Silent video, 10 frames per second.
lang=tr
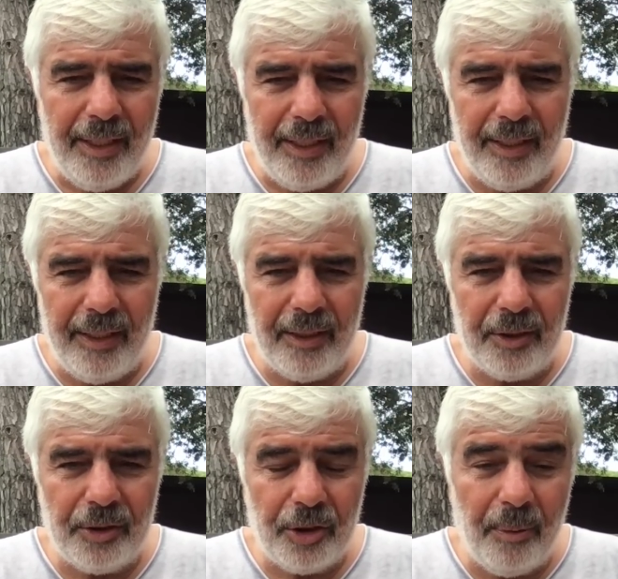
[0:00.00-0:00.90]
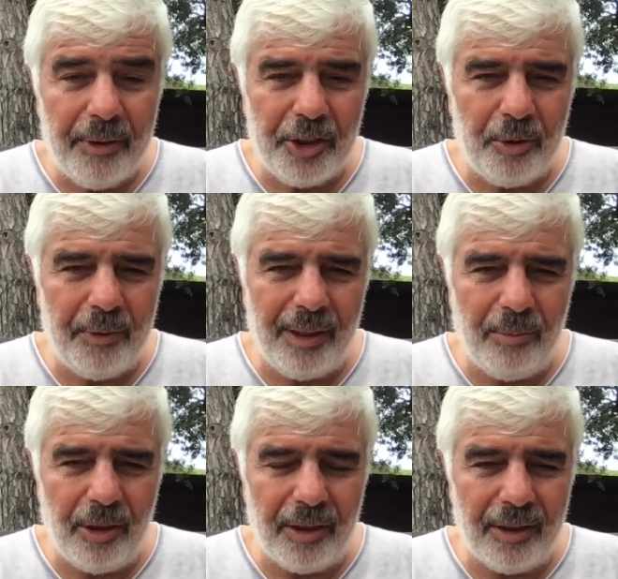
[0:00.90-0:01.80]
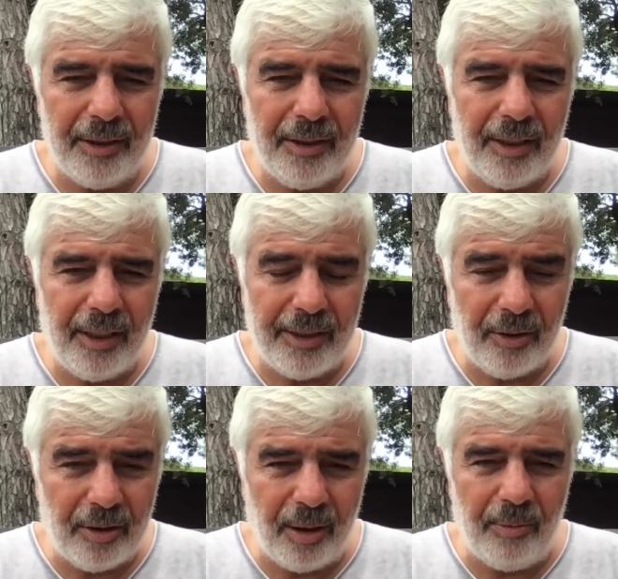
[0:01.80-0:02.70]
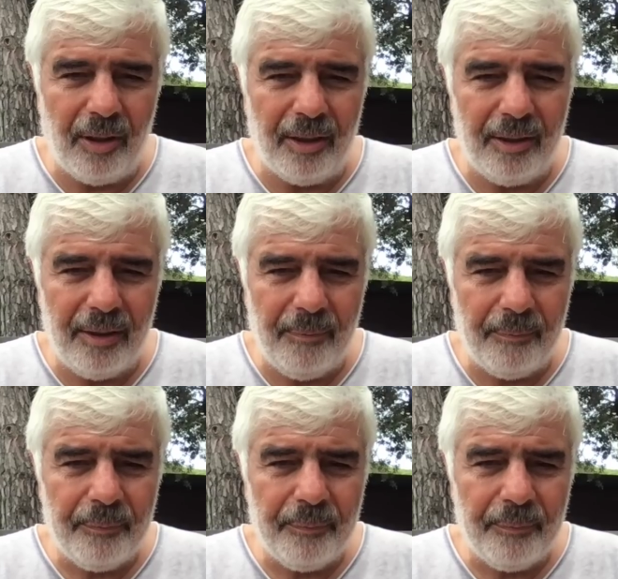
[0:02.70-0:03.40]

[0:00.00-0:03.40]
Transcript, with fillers: Ee, Şam rejimine bağlı, Esad'a bağlı